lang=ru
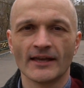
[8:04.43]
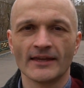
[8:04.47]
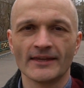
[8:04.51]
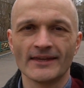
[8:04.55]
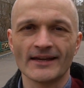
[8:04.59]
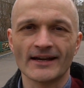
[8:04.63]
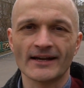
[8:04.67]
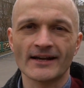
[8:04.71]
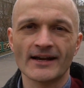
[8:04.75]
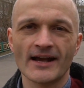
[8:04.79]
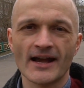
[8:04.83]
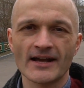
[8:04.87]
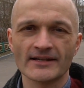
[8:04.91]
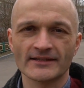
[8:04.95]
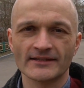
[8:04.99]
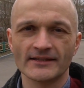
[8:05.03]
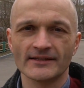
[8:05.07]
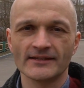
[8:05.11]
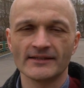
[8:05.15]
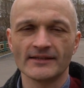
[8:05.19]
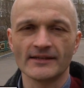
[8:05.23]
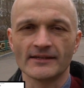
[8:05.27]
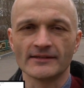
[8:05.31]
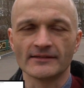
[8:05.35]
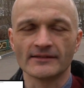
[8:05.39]
я
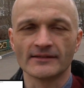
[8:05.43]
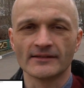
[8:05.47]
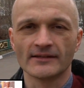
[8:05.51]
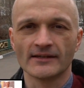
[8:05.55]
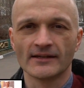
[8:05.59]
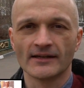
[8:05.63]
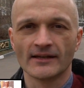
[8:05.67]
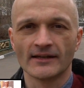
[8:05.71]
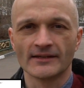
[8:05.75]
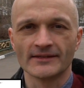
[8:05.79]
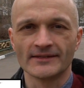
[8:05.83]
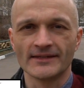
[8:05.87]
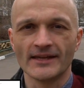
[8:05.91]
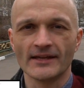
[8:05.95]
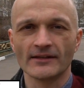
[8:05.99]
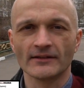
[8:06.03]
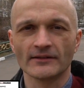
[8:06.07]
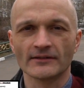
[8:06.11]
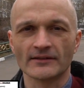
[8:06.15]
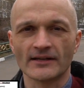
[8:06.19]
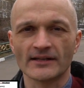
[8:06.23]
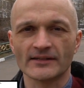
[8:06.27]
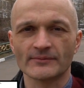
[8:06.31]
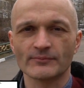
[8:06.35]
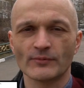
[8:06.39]
каждый день
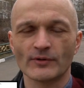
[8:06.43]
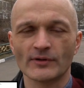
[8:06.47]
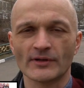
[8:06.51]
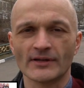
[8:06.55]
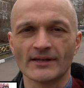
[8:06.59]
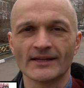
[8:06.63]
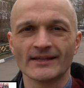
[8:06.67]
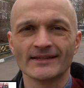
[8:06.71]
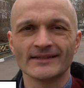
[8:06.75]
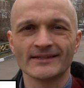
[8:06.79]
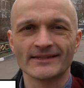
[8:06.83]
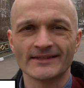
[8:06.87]
делал разборы